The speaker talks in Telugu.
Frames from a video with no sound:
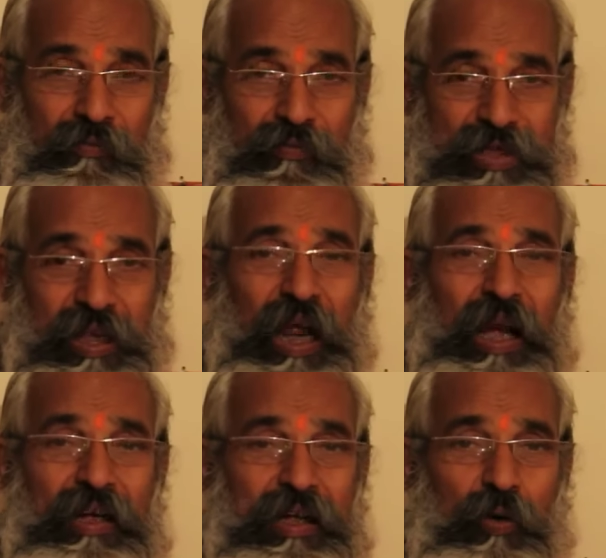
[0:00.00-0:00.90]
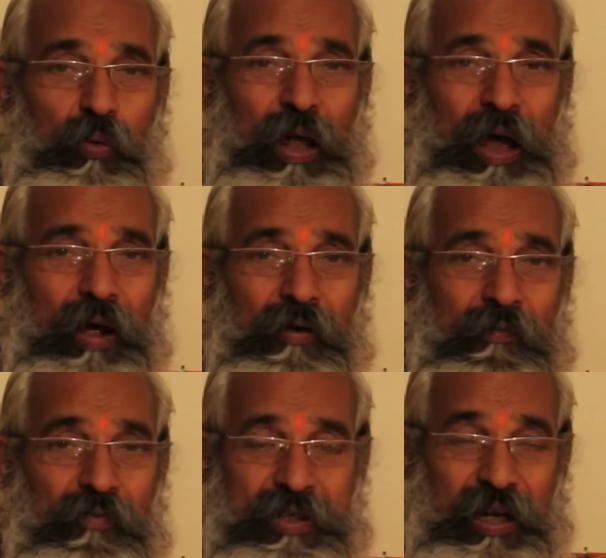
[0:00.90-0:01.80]
విసరాలంటే కూడా
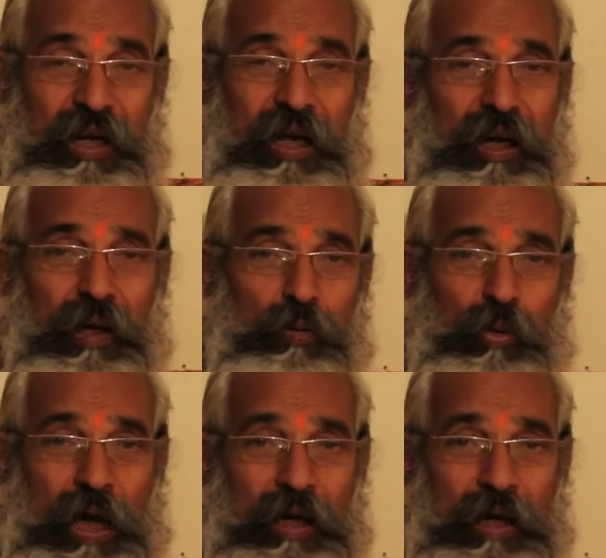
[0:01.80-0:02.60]
విసనకర్రలతో